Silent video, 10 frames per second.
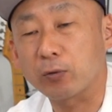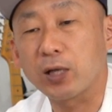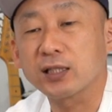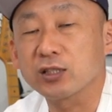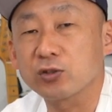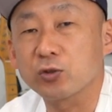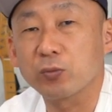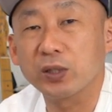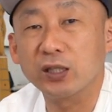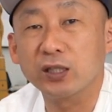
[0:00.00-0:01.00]
この
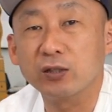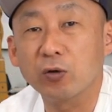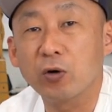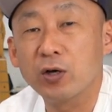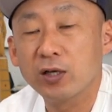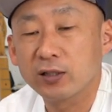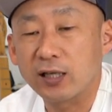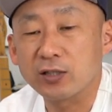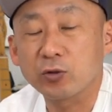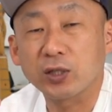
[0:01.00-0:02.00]
85mm の
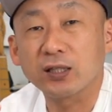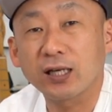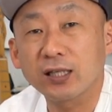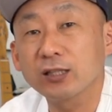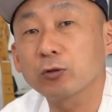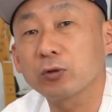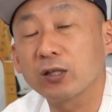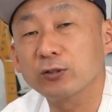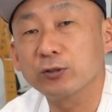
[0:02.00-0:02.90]
単焦点だけで撮って